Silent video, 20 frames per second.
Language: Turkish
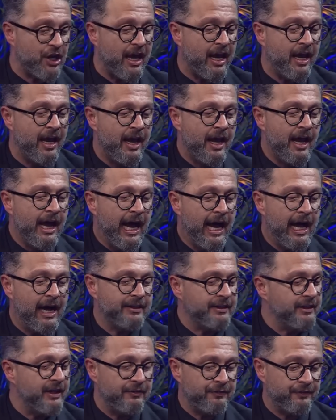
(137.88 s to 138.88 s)
C.
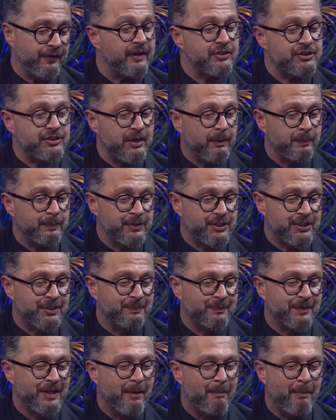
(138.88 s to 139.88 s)
Her refresh
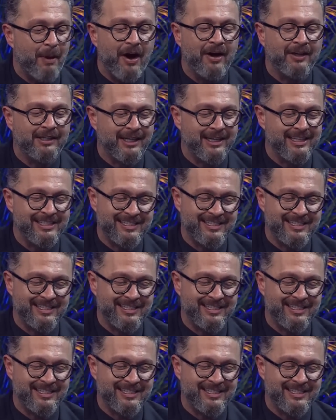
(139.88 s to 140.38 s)
yapışımda banka